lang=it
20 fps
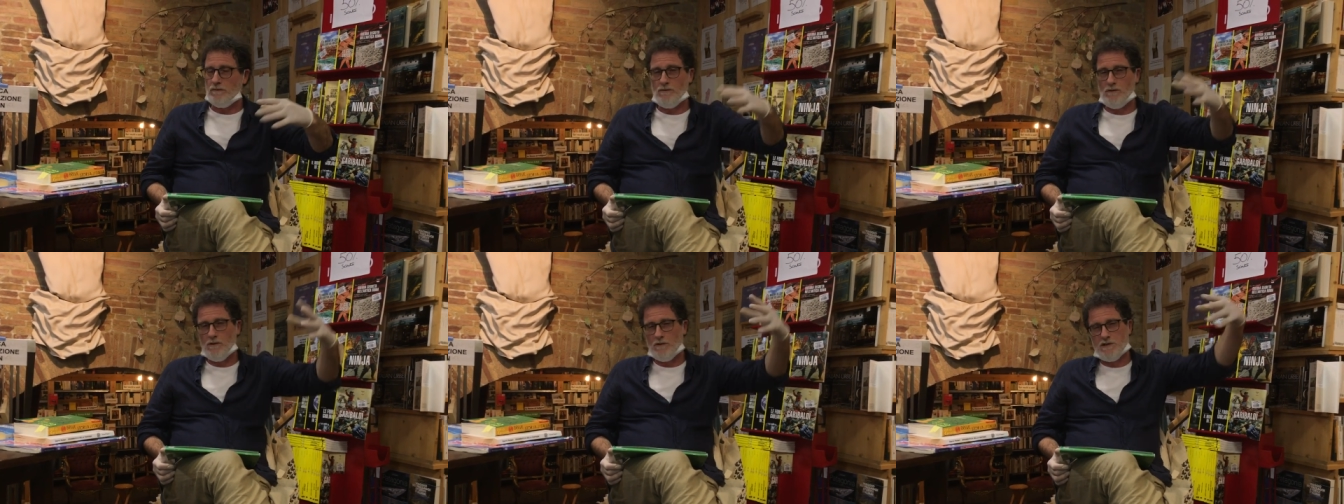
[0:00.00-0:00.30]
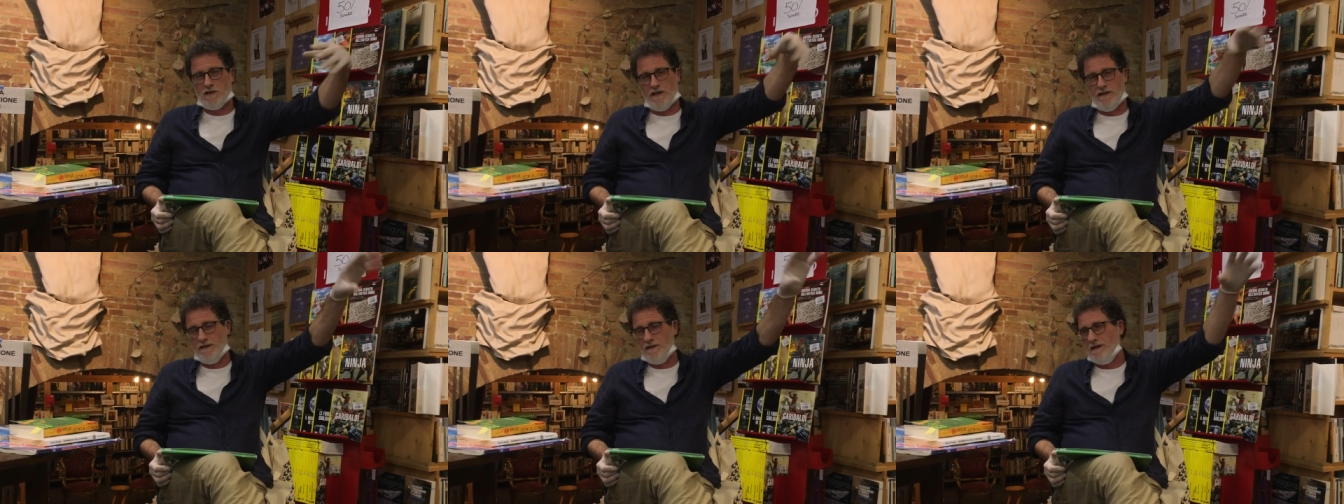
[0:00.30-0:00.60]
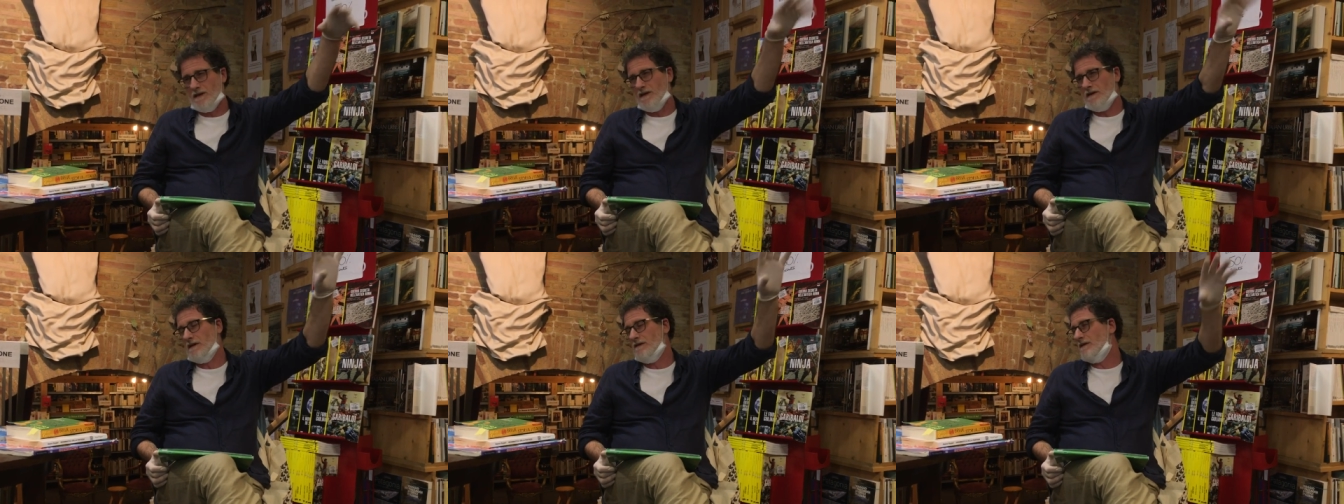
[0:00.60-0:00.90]
tu lo
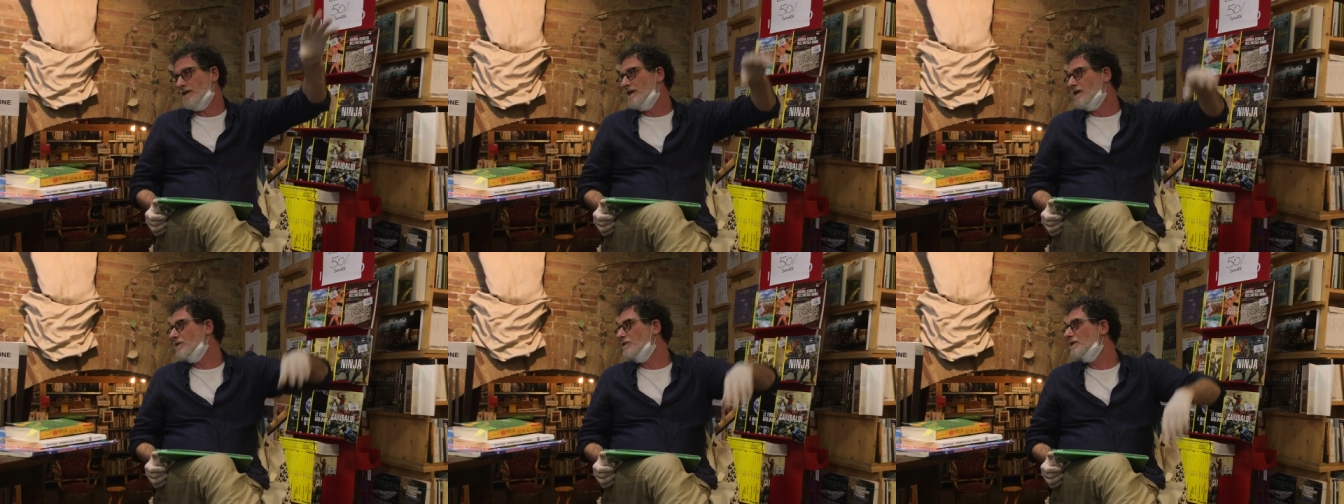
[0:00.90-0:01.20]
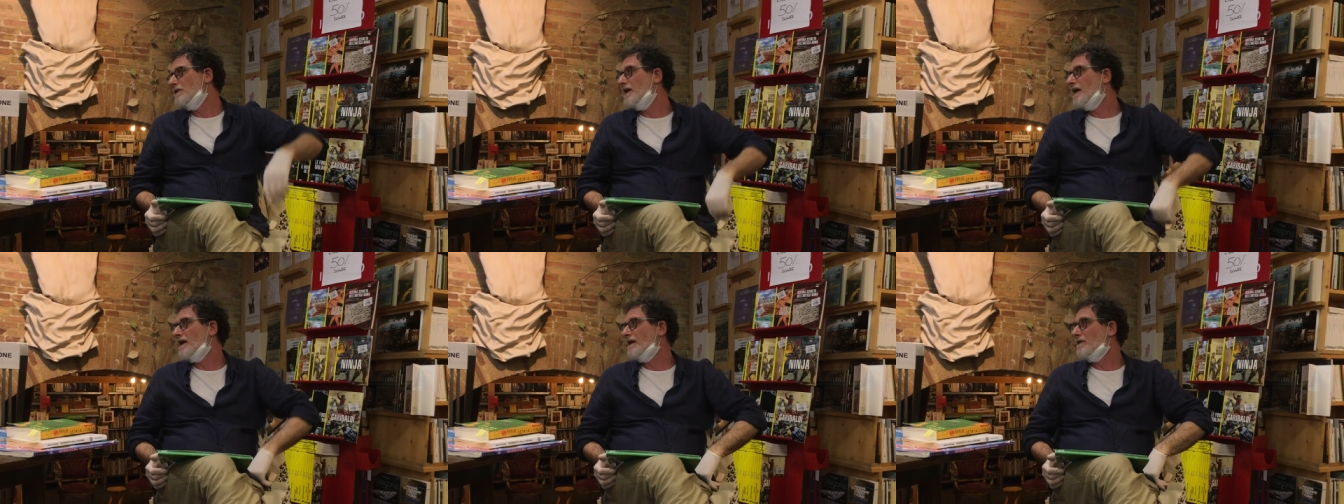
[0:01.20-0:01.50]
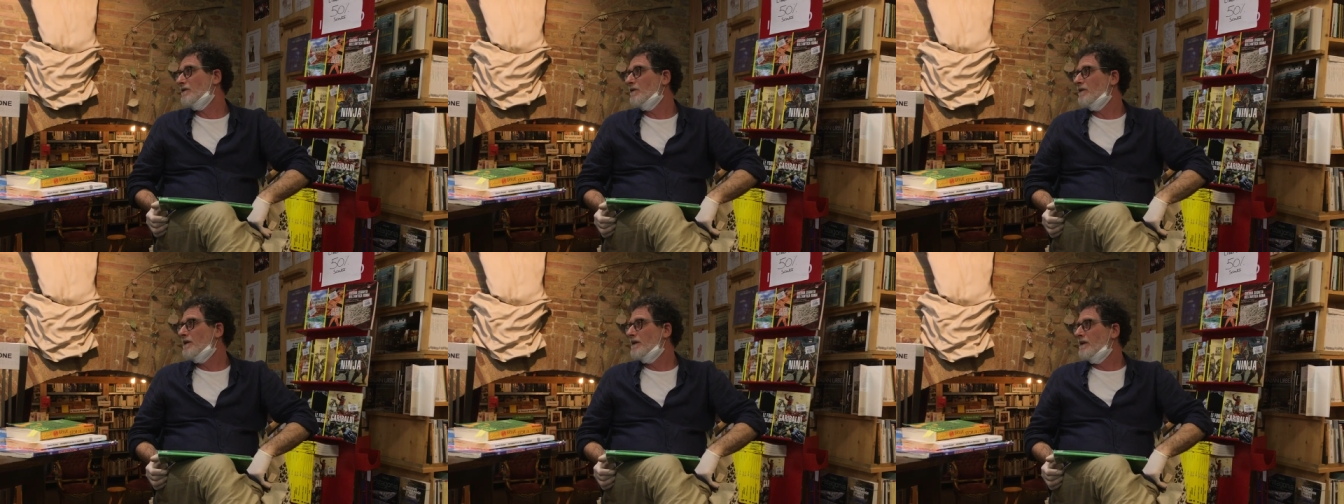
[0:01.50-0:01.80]
senti che arriva da
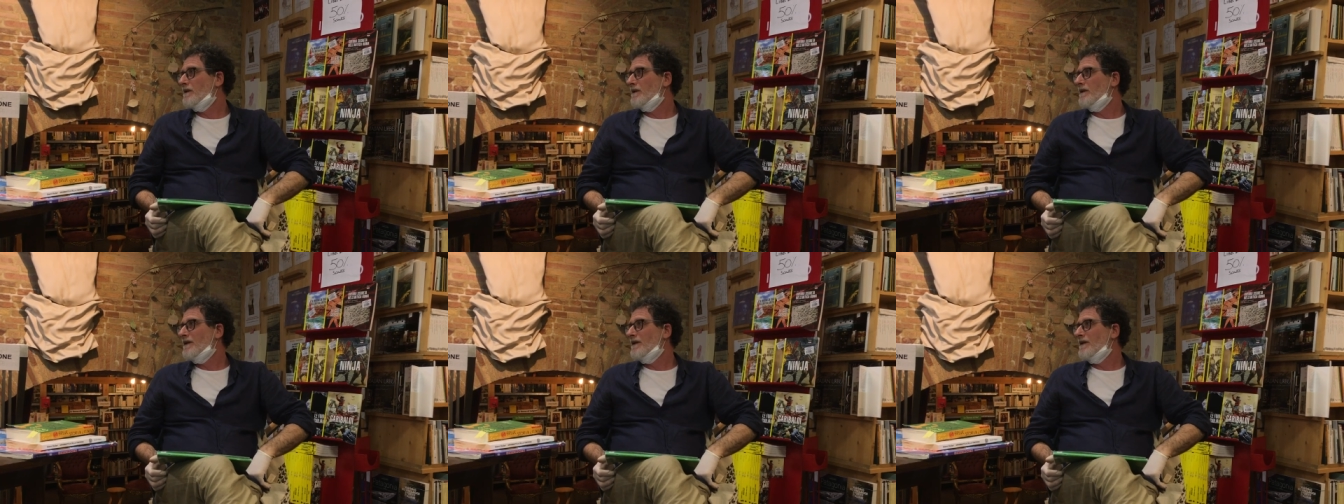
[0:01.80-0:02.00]
lontano